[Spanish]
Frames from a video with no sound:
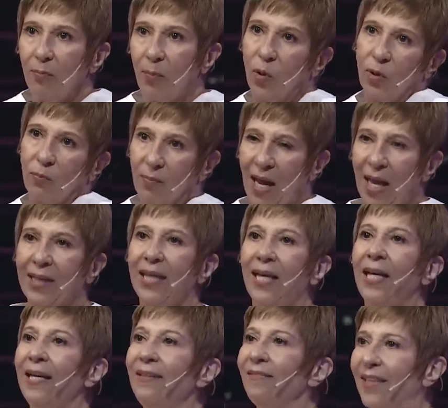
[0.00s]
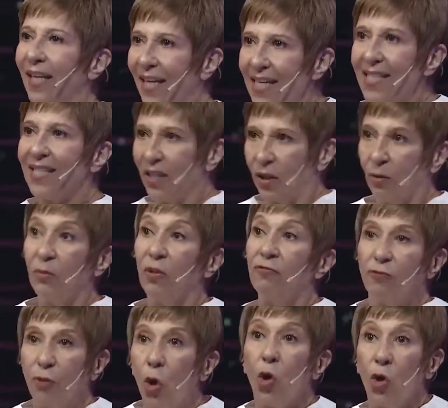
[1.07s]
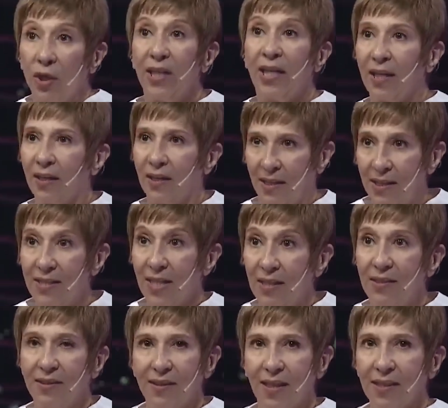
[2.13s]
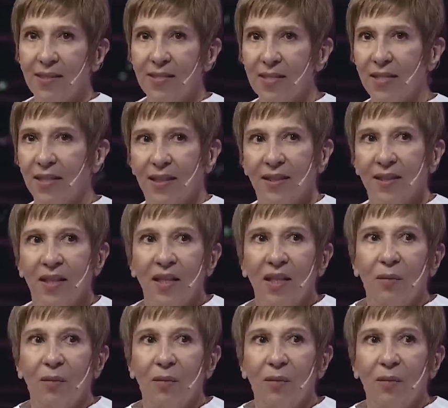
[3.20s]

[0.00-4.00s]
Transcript: por a quien le interese como fogonear esa instancia,